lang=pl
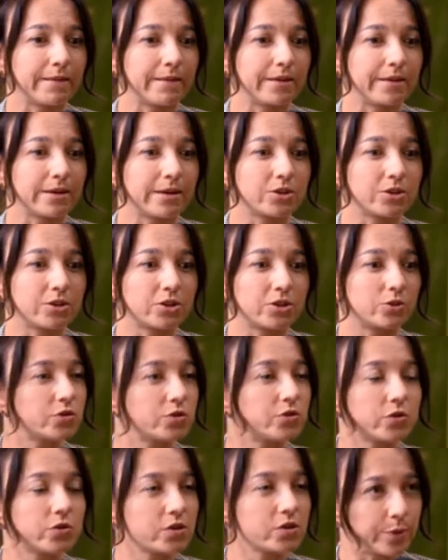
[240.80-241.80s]
A że to,
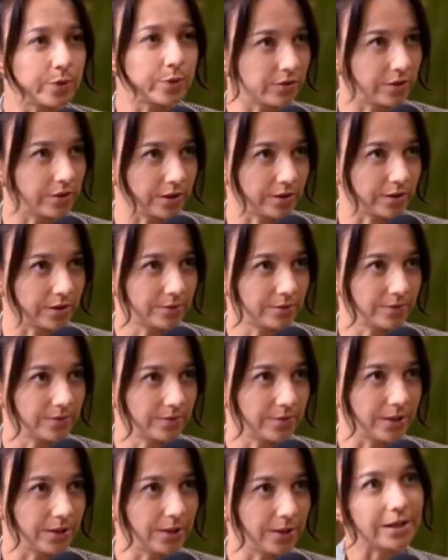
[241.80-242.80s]
co jest pewne,
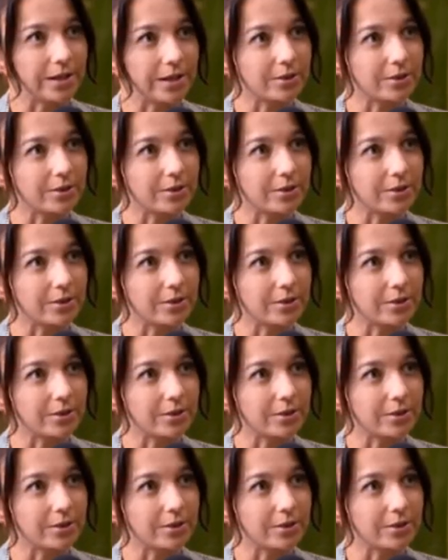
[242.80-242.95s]
i ja